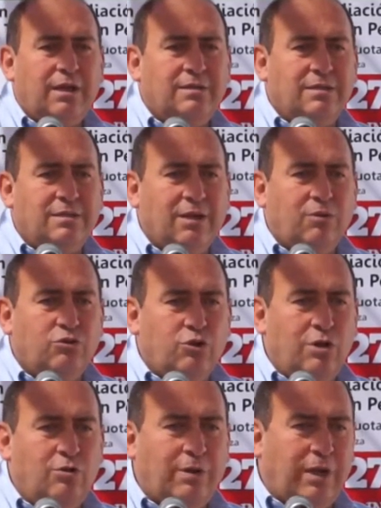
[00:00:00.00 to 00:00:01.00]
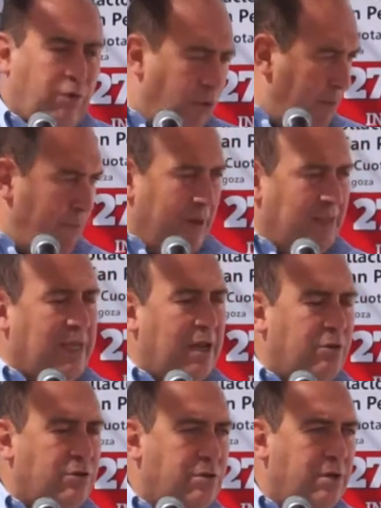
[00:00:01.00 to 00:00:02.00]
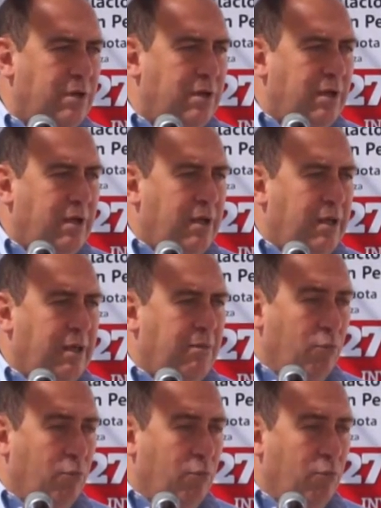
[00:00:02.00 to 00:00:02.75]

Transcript: que se está construyendo aquí con empresarios eh,